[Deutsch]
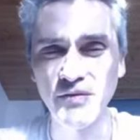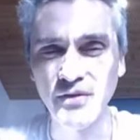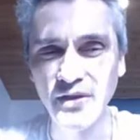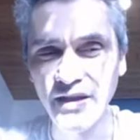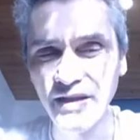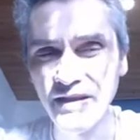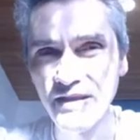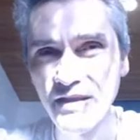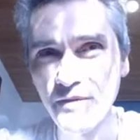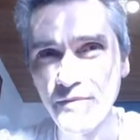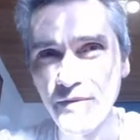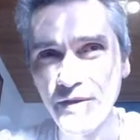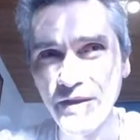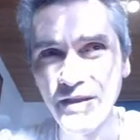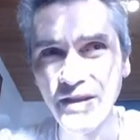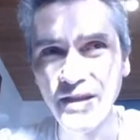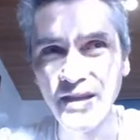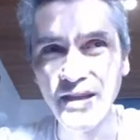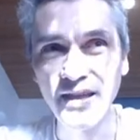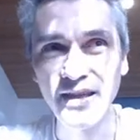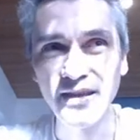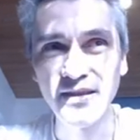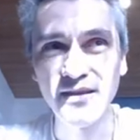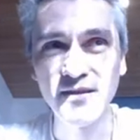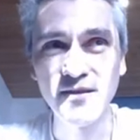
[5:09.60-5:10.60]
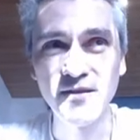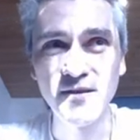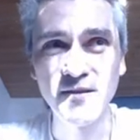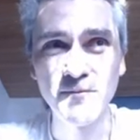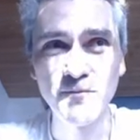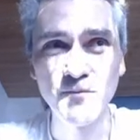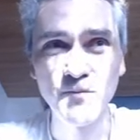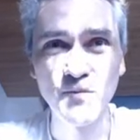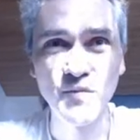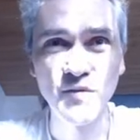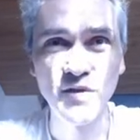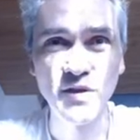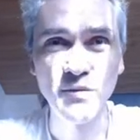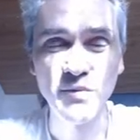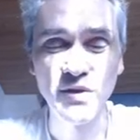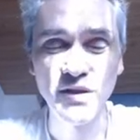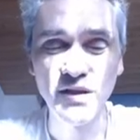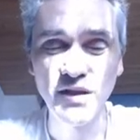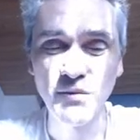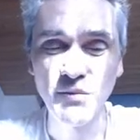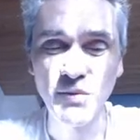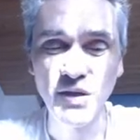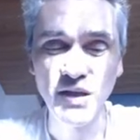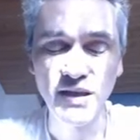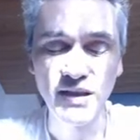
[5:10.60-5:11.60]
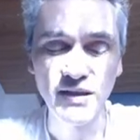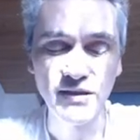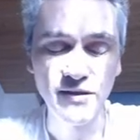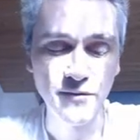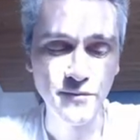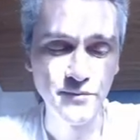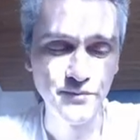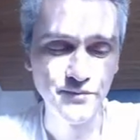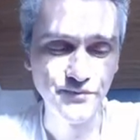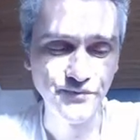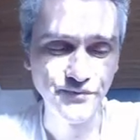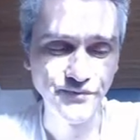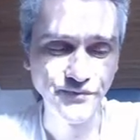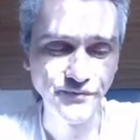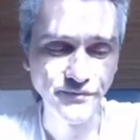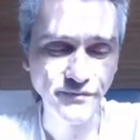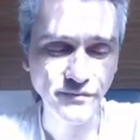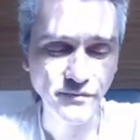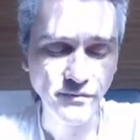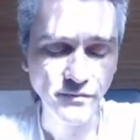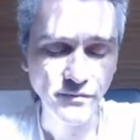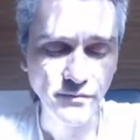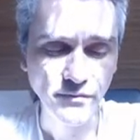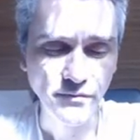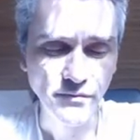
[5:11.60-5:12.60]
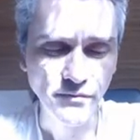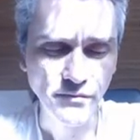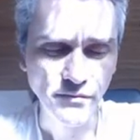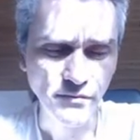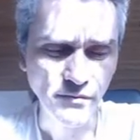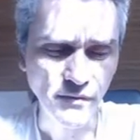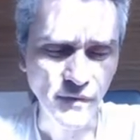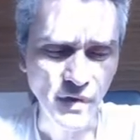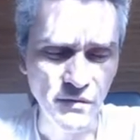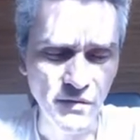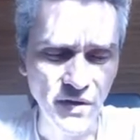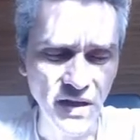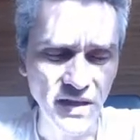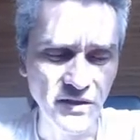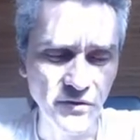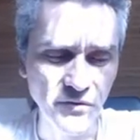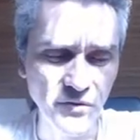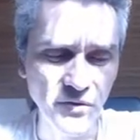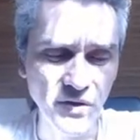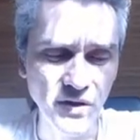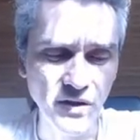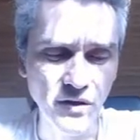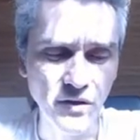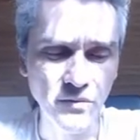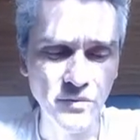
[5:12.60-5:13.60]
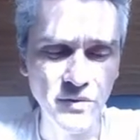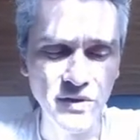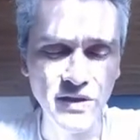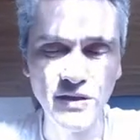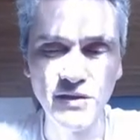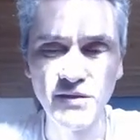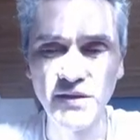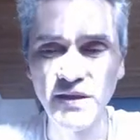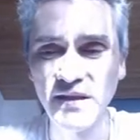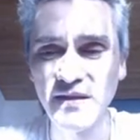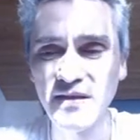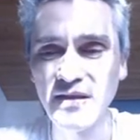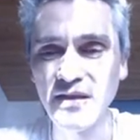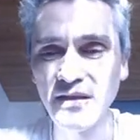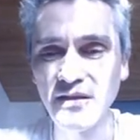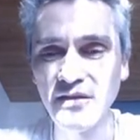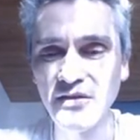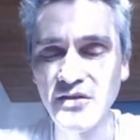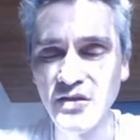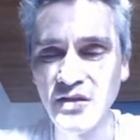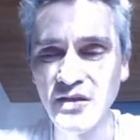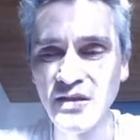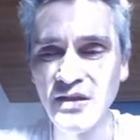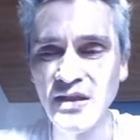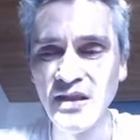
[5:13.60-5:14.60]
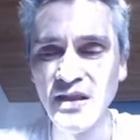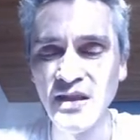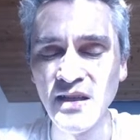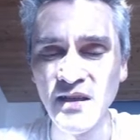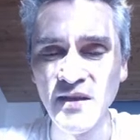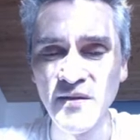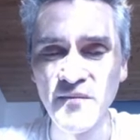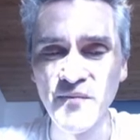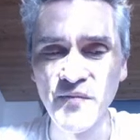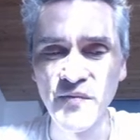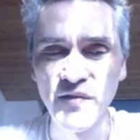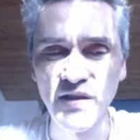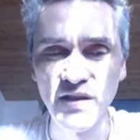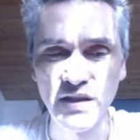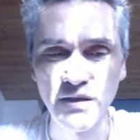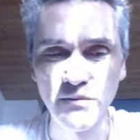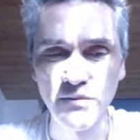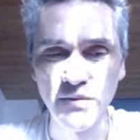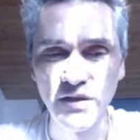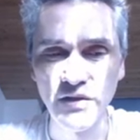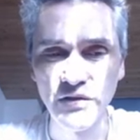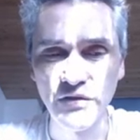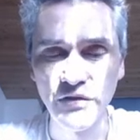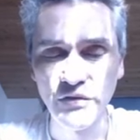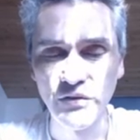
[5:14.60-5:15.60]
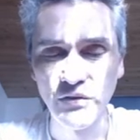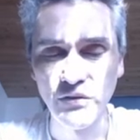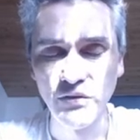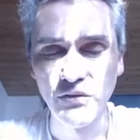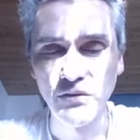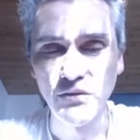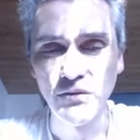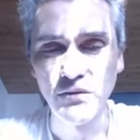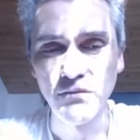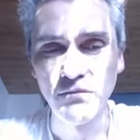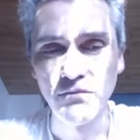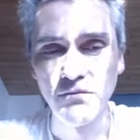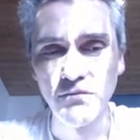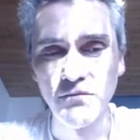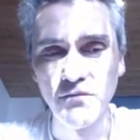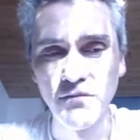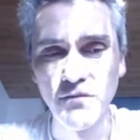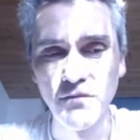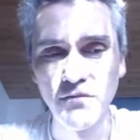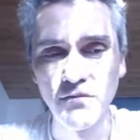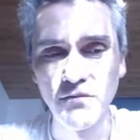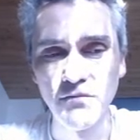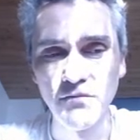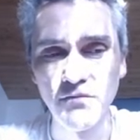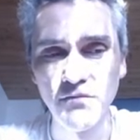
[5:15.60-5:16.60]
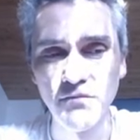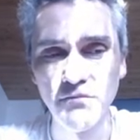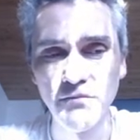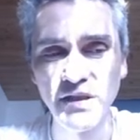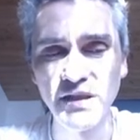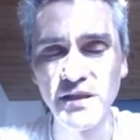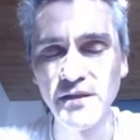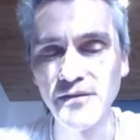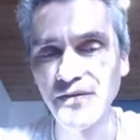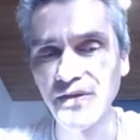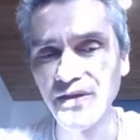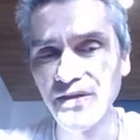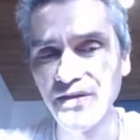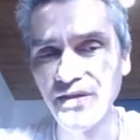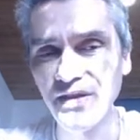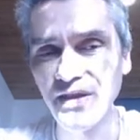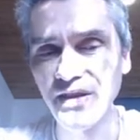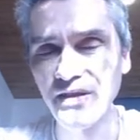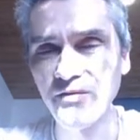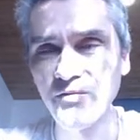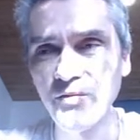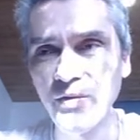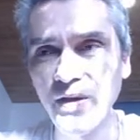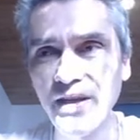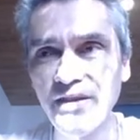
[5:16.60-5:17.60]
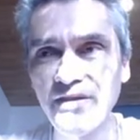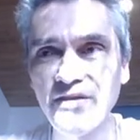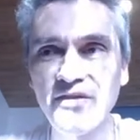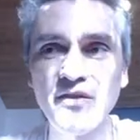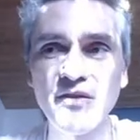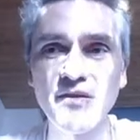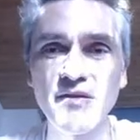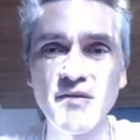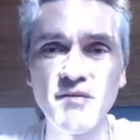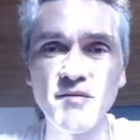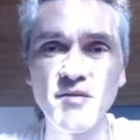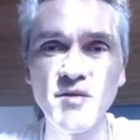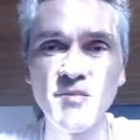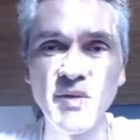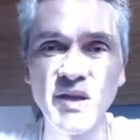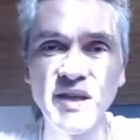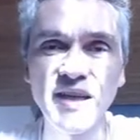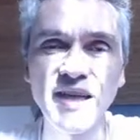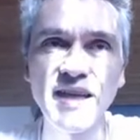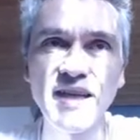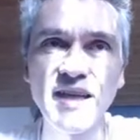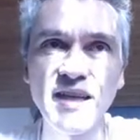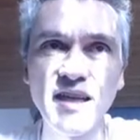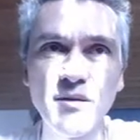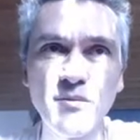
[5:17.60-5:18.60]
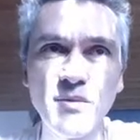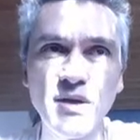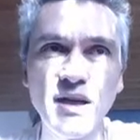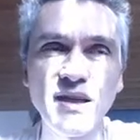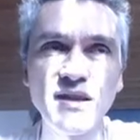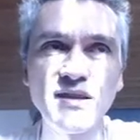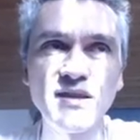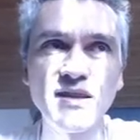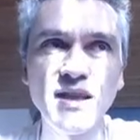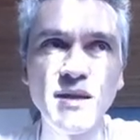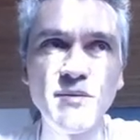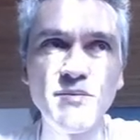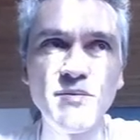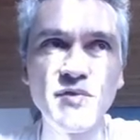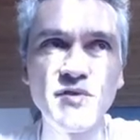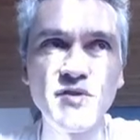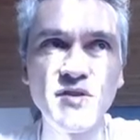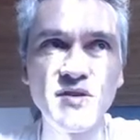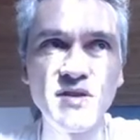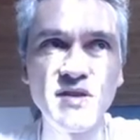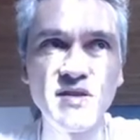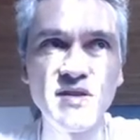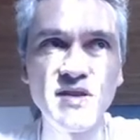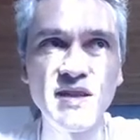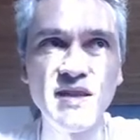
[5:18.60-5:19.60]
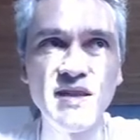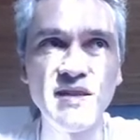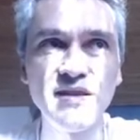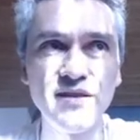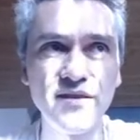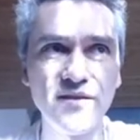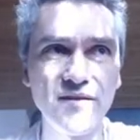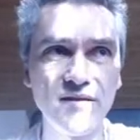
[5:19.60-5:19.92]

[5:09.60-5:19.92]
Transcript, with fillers: vor ein, zwei Jahren ähm, immer gemacht weil ich natürlich auch mit der Tesla-Aktie, sagen wir mal, so mittelfristige Trades immer gerne gemacht habe, besonders als